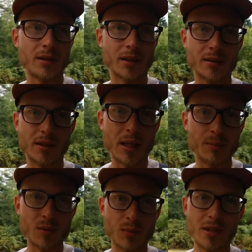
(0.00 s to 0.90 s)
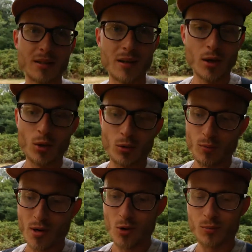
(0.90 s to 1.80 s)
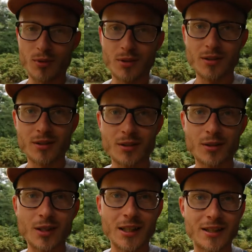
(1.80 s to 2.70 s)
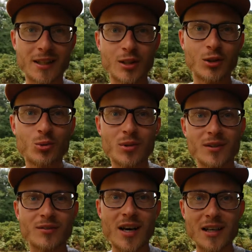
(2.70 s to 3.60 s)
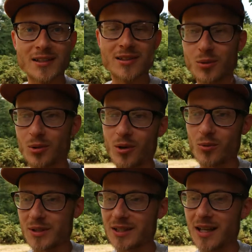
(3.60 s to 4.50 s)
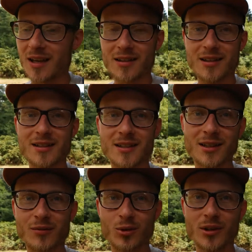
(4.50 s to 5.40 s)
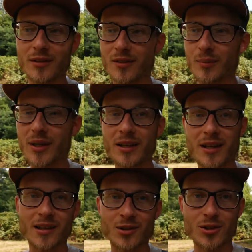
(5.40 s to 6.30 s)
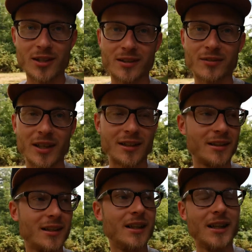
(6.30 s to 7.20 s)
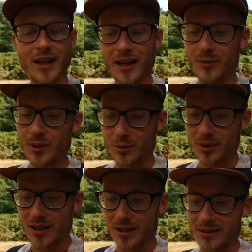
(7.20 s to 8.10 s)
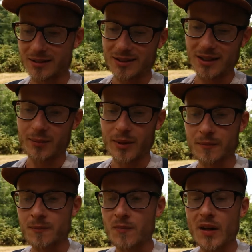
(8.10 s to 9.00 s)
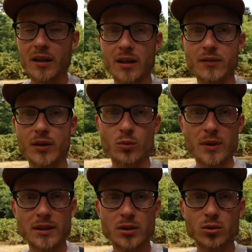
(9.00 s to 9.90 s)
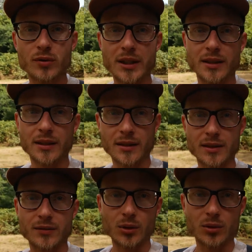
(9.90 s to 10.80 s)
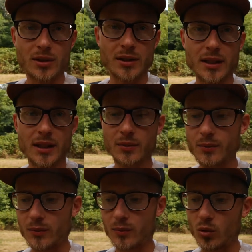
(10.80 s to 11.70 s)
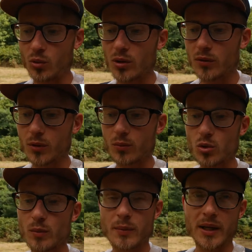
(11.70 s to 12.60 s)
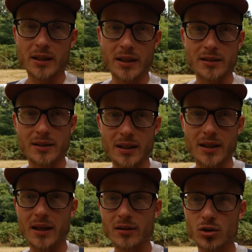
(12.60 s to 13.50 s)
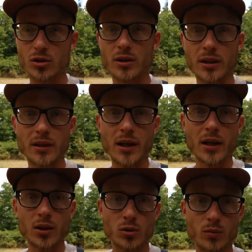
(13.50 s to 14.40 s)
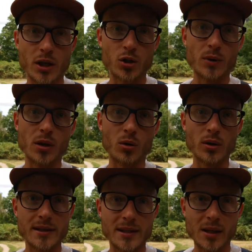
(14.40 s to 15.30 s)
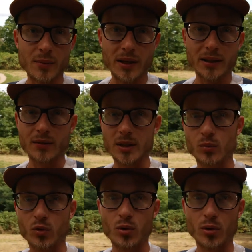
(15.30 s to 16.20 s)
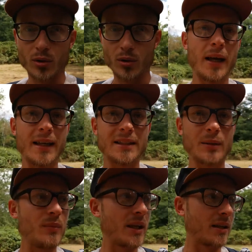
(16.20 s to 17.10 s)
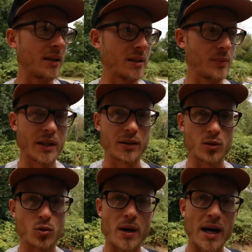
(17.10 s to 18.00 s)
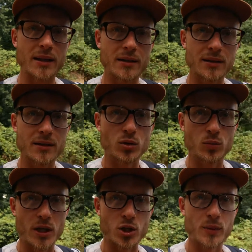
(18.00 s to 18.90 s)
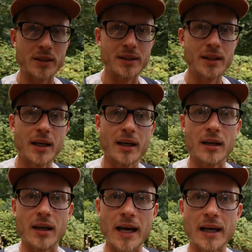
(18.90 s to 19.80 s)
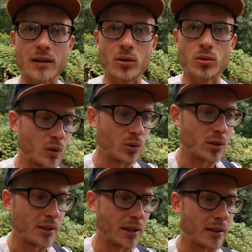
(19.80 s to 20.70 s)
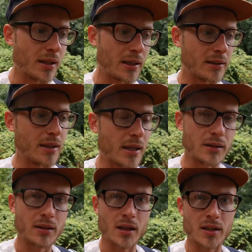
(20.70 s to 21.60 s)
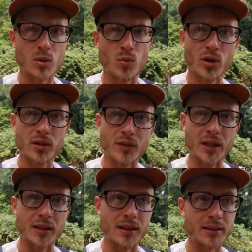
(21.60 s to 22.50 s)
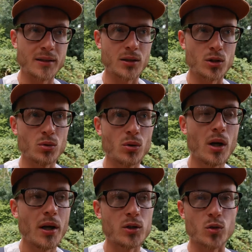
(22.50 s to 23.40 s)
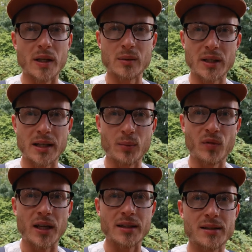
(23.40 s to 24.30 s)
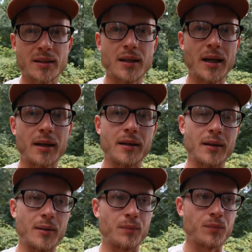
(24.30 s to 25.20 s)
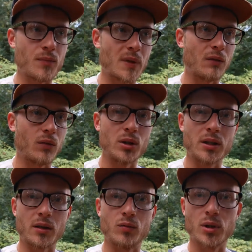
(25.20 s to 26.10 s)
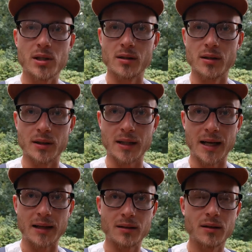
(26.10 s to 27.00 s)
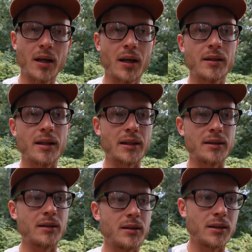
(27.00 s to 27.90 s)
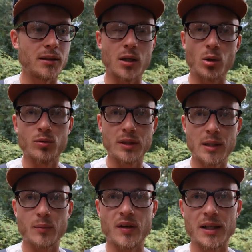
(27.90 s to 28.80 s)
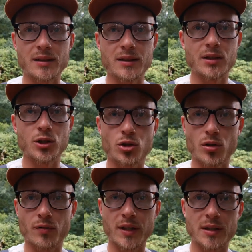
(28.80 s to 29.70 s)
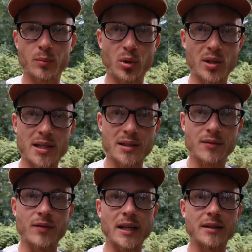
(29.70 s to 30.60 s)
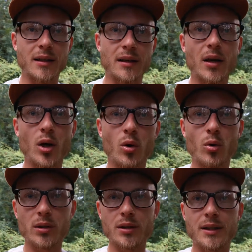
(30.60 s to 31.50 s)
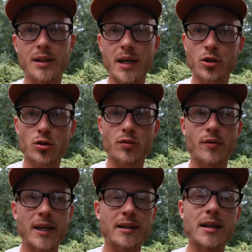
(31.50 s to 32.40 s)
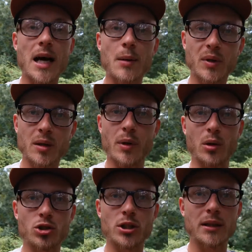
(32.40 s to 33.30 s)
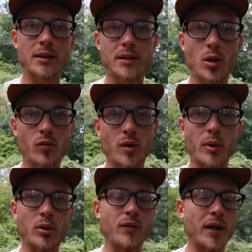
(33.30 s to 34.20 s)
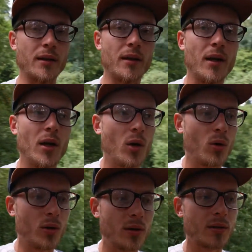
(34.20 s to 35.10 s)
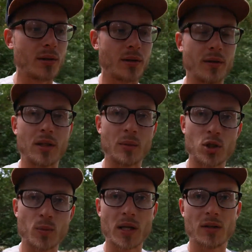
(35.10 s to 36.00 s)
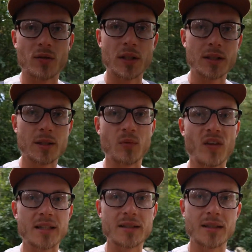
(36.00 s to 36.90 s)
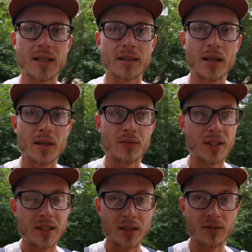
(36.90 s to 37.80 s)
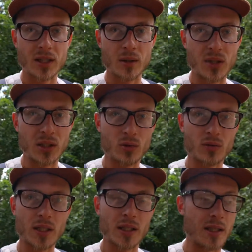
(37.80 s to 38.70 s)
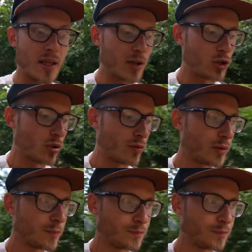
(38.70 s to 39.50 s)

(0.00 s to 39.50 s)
dass Lebensmittel überhaupt in der Natur wachsen oder ob sie denken, dass sie irgendwo in der Fabrik hergestellt werden. Aber gut, ein anderes Thema. Ja, warum ist es so wichtig, dass wir uns nicht nur vom Supermarktessen ernähren, sondern zum Beispiel auch selber etwas pflücken? Es gibt mehrere Aspekte. Zum einen ist es zum Beispiel die Lagerung und der, die langen Transportwege. Denn es ist so, sobald man eine Pflanze ähm, von ihrer Wurzel trennt, dann äh, laufen in der Pflanze die Stoffwechselprozesse weiter und die Nährstoffe werden abgebaut, statt dass sie aufgebaut werden. Und äh, dementsprechend verliert die Pflanze dann wichtige Vitamine und wichtige Nährstoffe,